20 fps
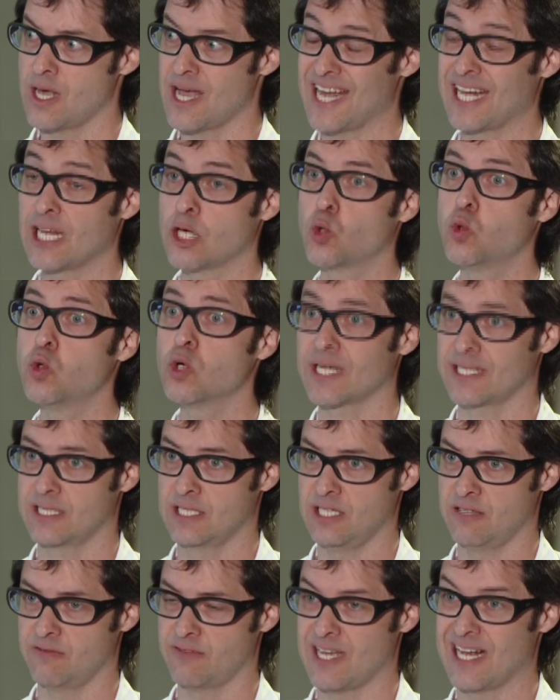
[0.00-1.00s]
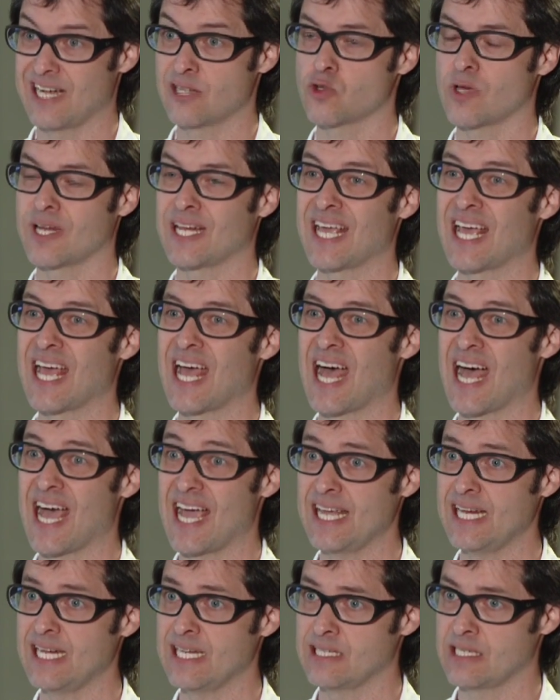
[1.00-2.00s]
eine kurative, also eine
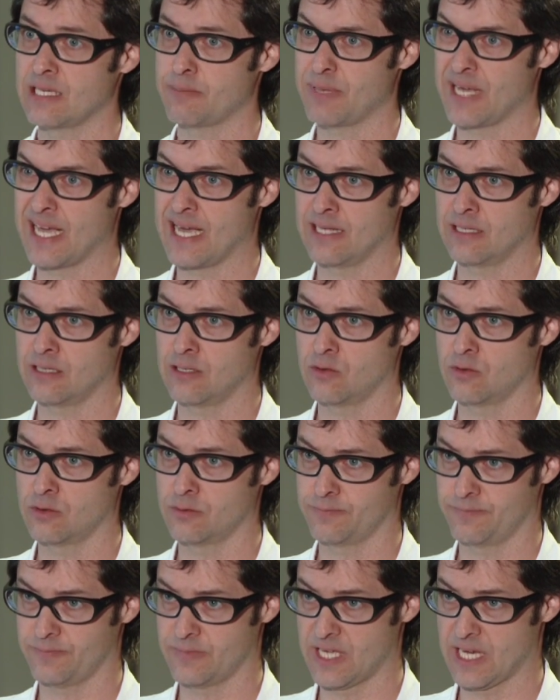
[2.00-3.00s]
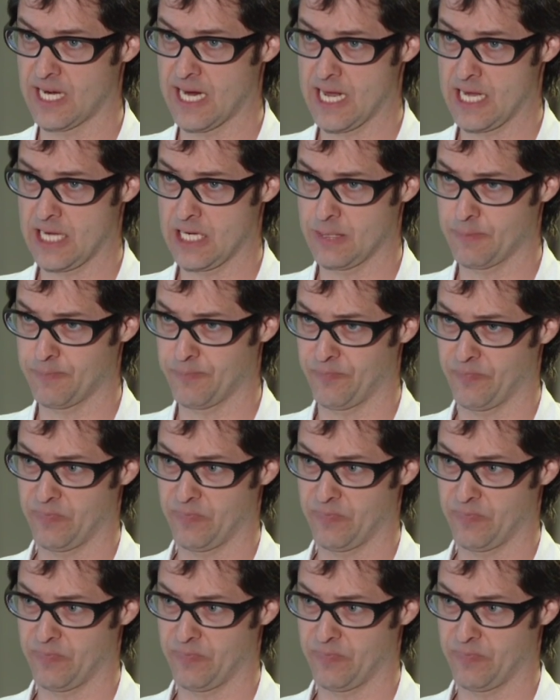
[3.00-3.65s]
heilende Behandlung erreichen.